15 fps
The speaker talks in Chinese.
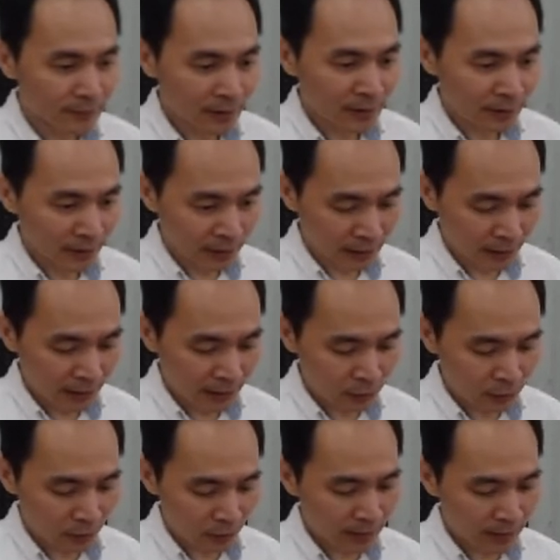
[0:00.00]
你可以
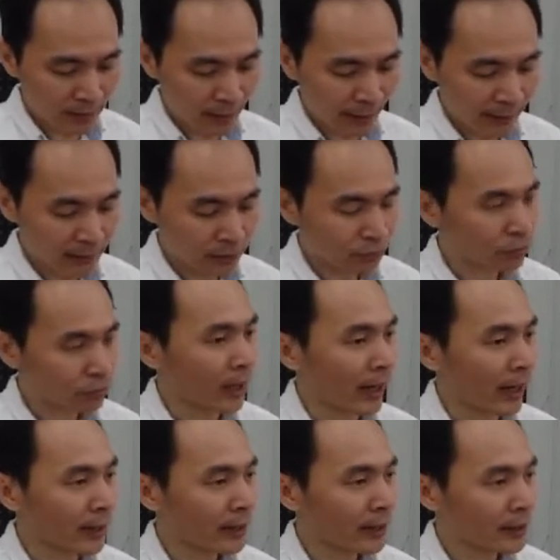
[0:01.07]
随便拿一个出来，
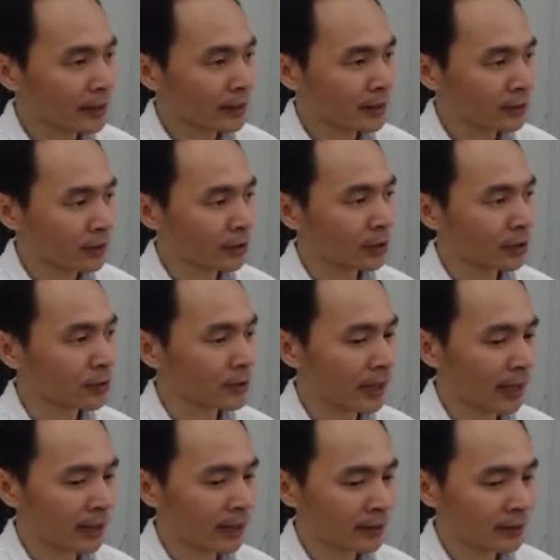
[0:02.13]
因为都一
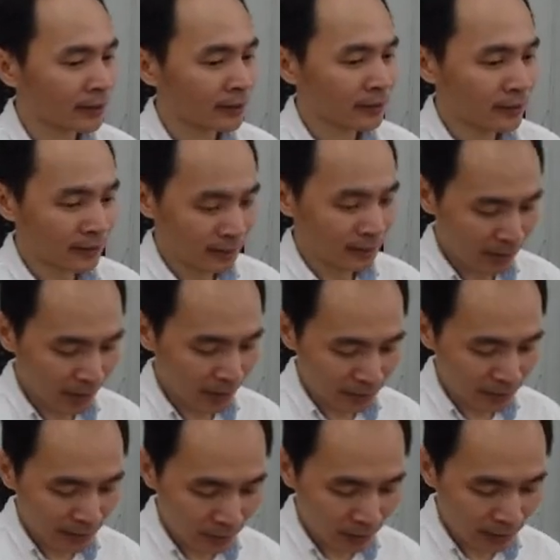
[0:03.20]
样。好，
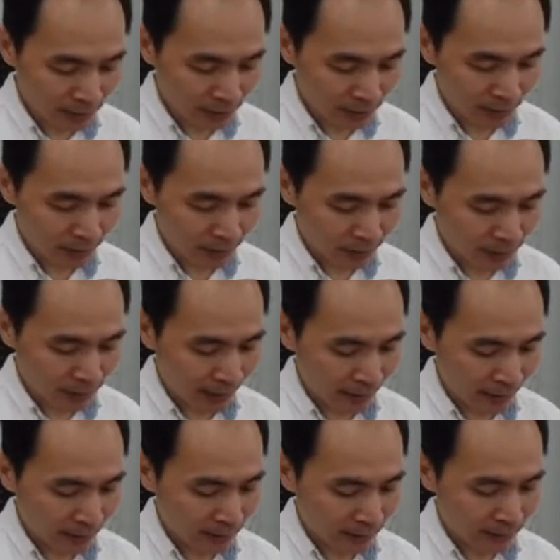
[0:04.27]
像我在这边我就拿
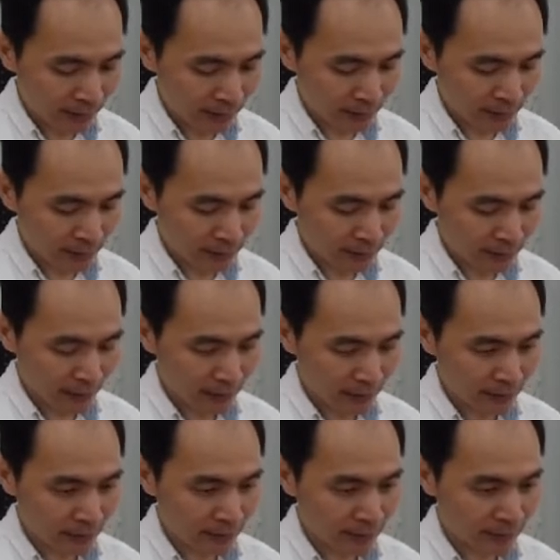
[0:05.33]
一个这样子，